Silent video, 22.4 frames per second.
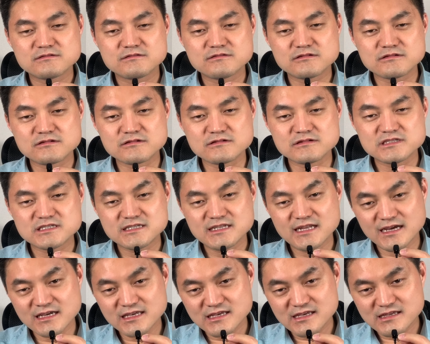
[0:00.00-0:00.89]
어,
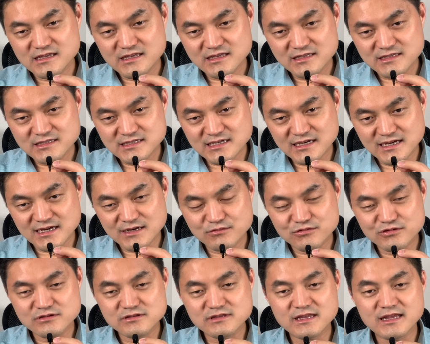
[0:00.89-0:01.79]
신앙인인 제가
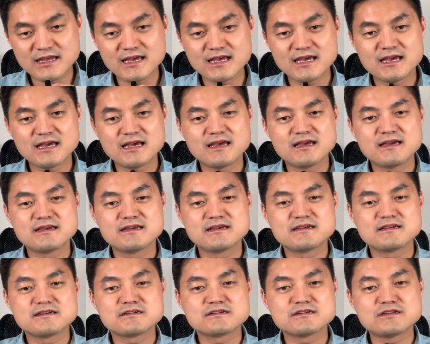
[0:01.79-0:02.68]
볼때
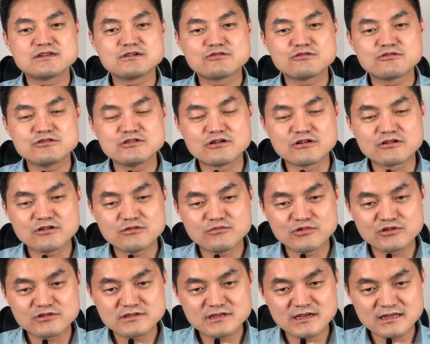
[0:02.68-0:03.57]
그리고 여러
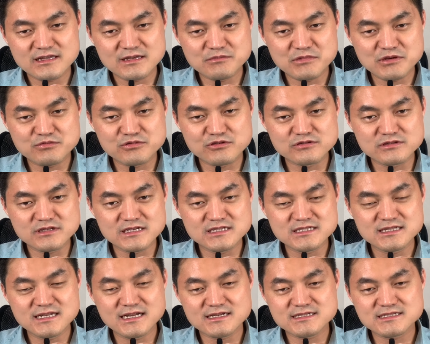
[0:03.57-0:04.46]
목사님이 볼 때
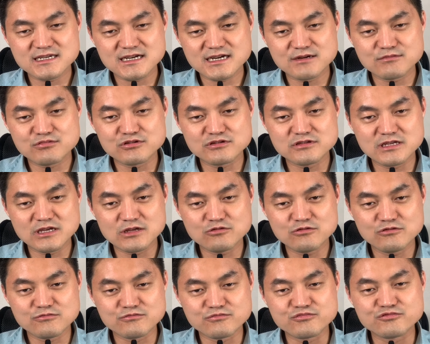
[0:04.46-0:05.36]
신학자가 볼
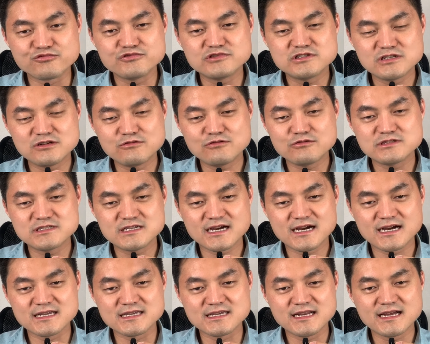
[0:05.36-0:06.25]
때도
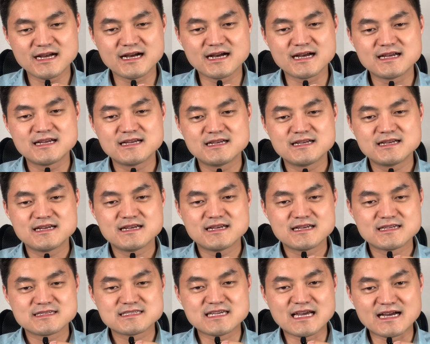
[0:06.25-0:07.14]
무신론자가 아니라
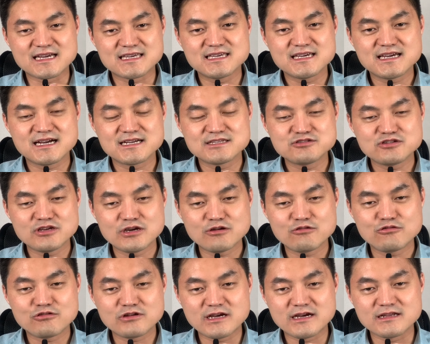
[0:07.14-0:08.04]
자기가
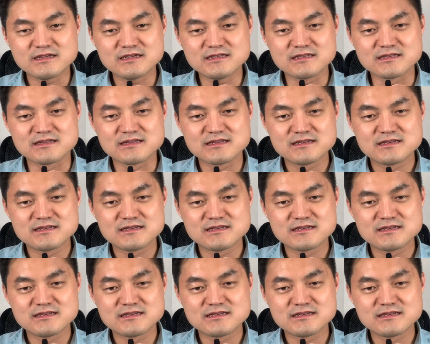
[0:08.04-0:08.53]
최고라는